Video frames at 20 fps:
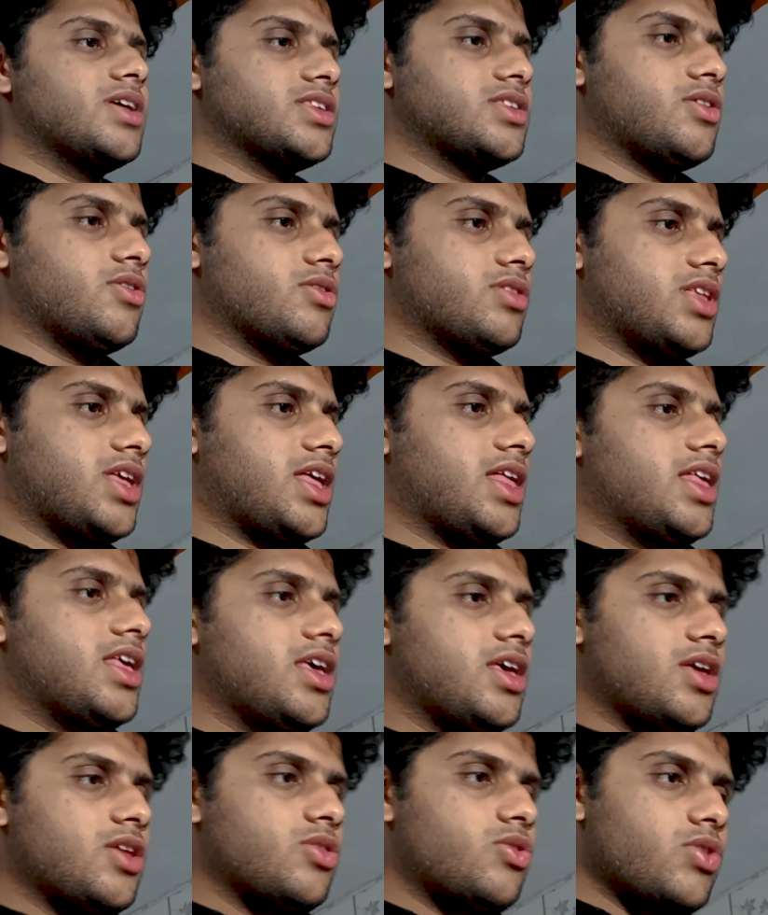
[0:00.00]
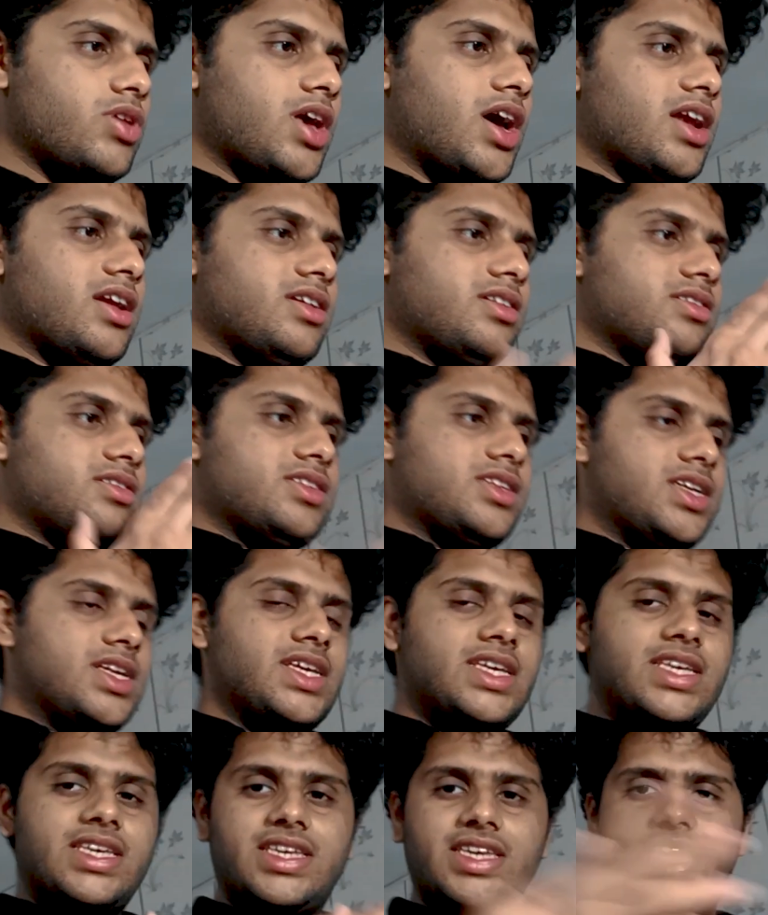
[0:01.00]
भी ऐसा होता है तो यार
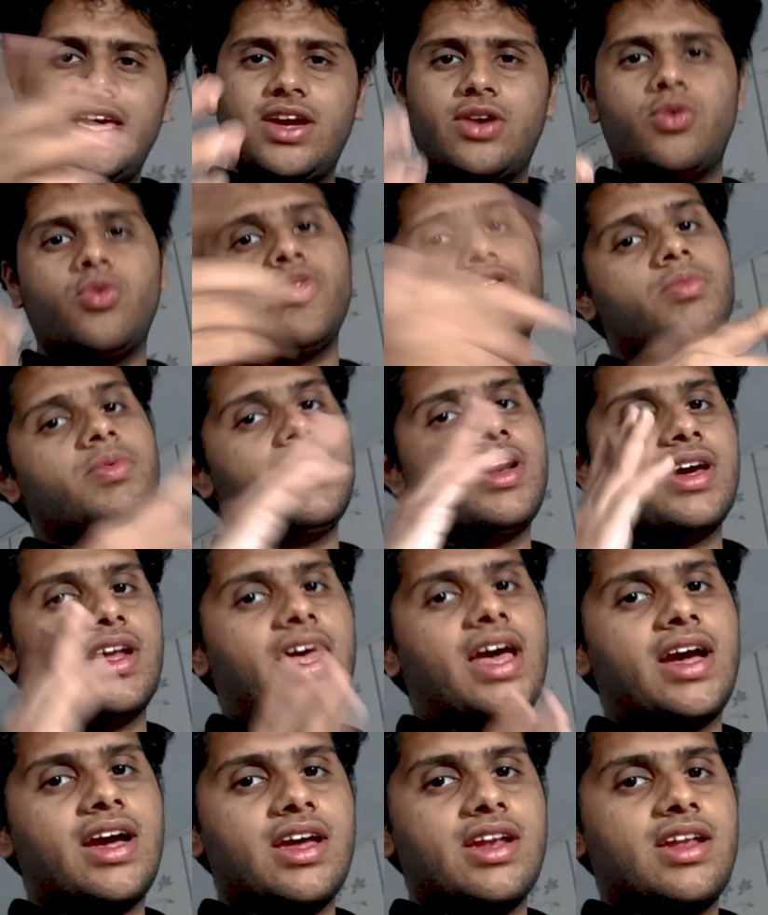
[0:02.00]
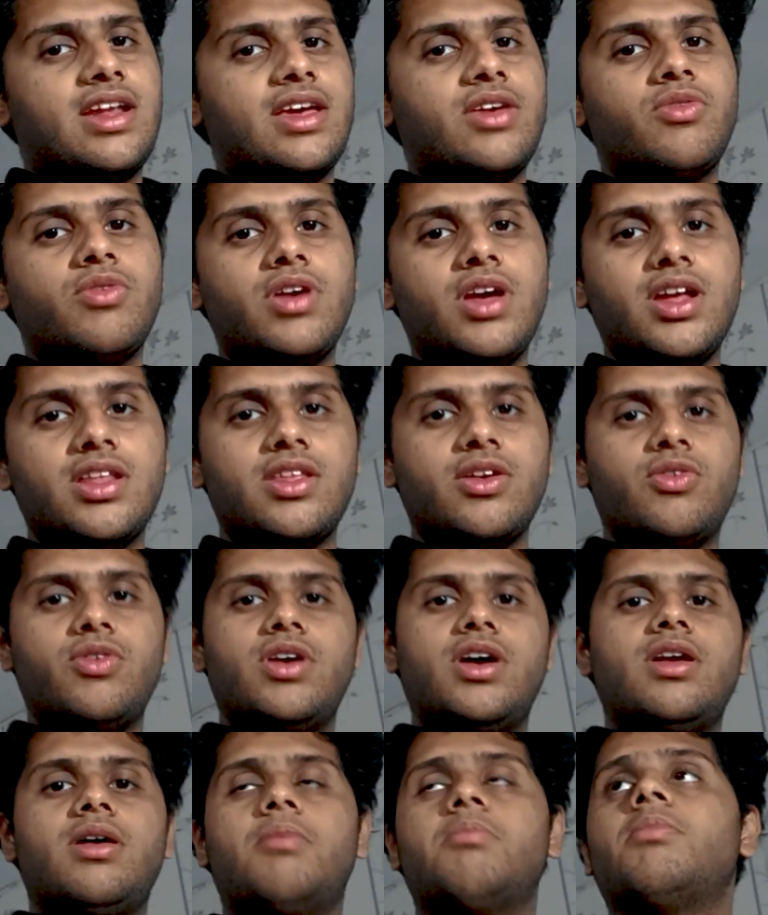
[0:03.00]
ये कोड भी क्रैक करना है क्योंकि यार
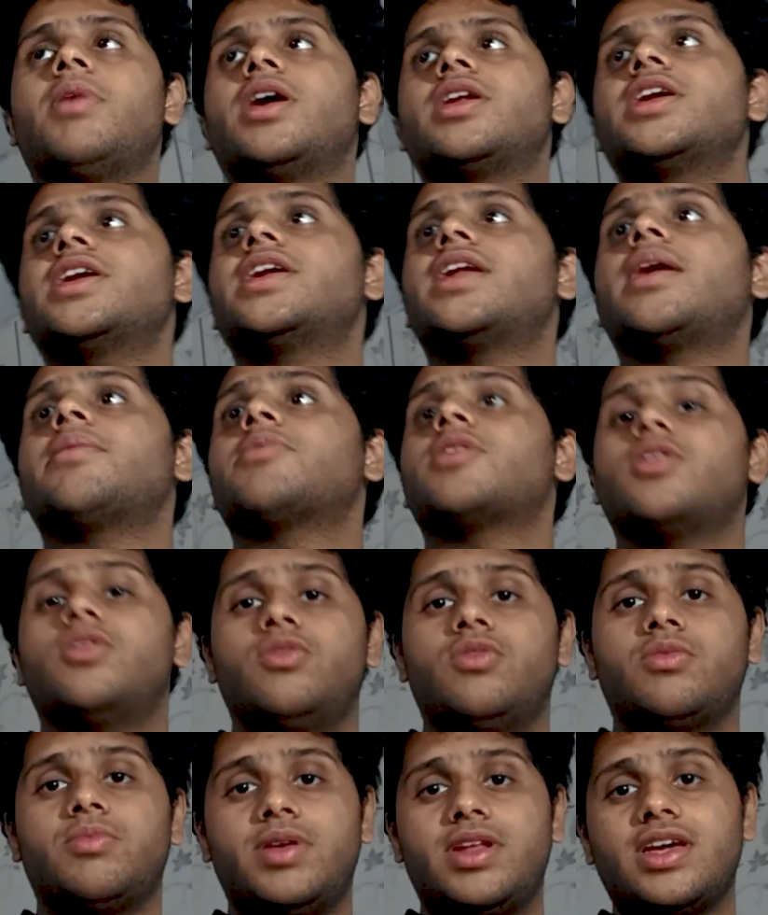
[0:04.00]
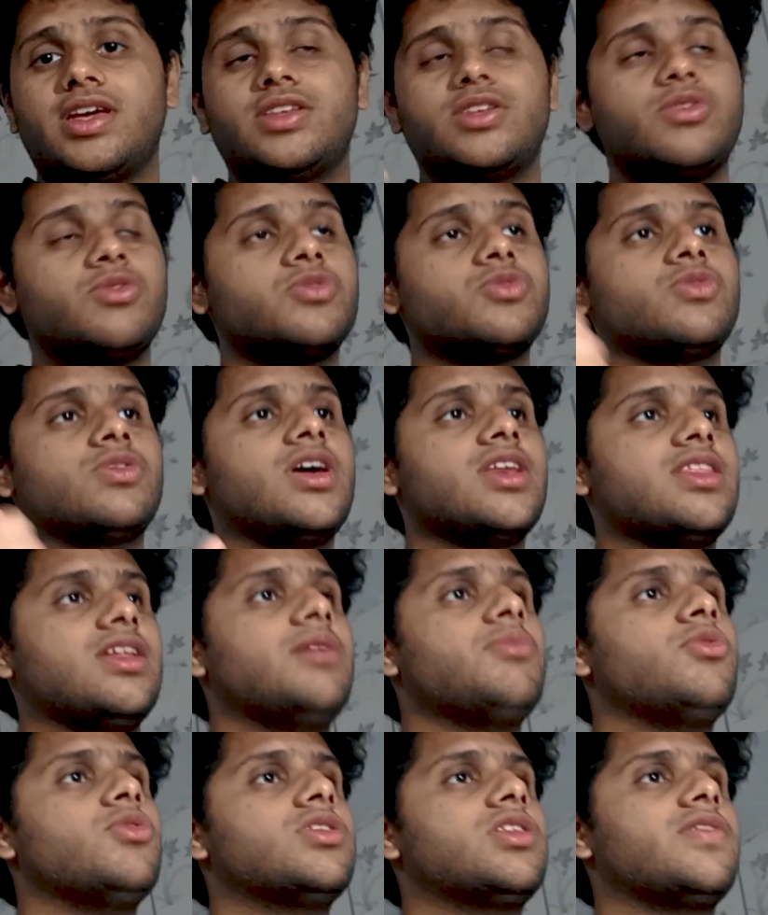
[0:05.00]
देखो यार अंबानी टाइप के लोग मैंने किसी को सुना था
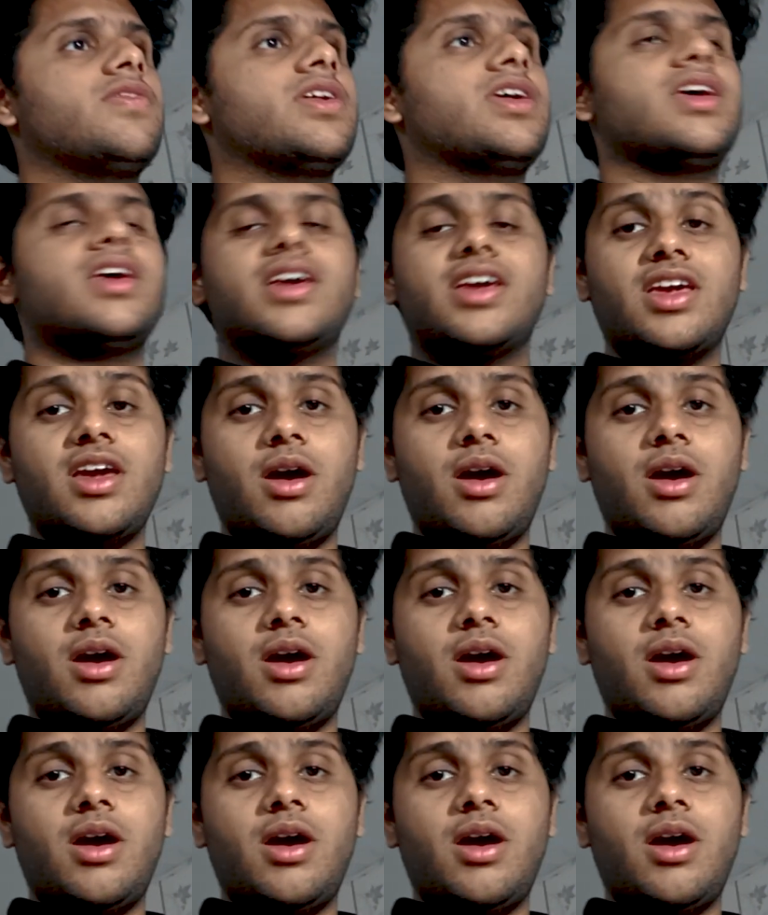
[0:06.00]
ना बोलते हुए